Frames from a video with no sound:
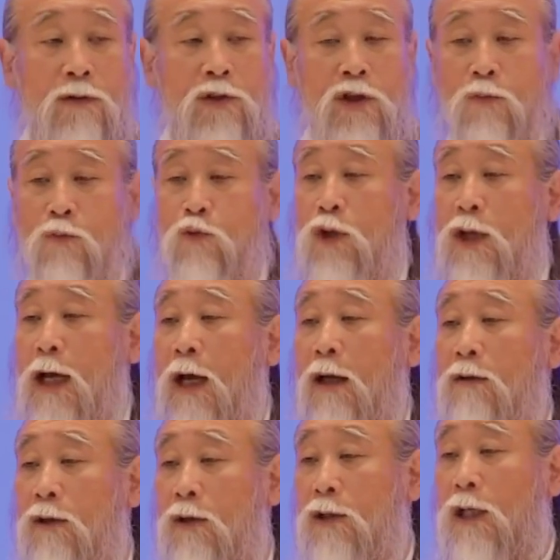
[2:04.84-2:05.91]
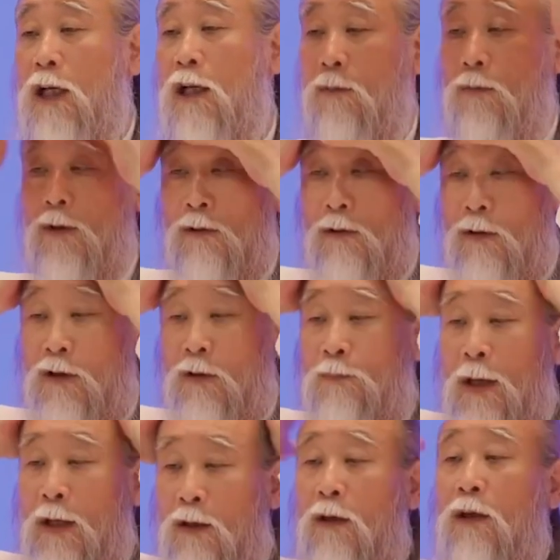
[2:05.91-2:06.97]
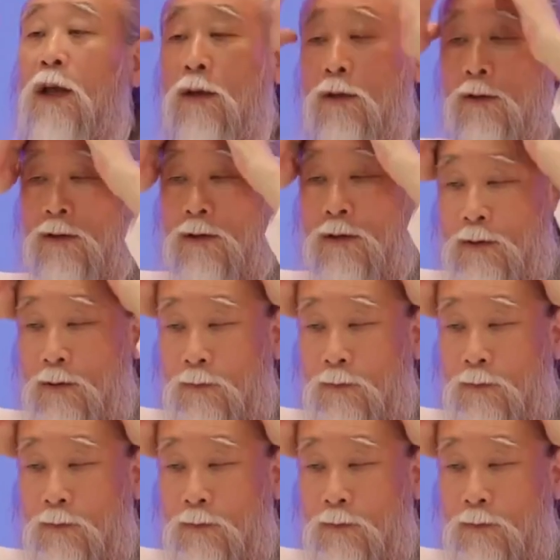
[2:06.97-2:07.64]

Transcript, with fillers: 지금 우리 아이들이 자라면 2100년이에요.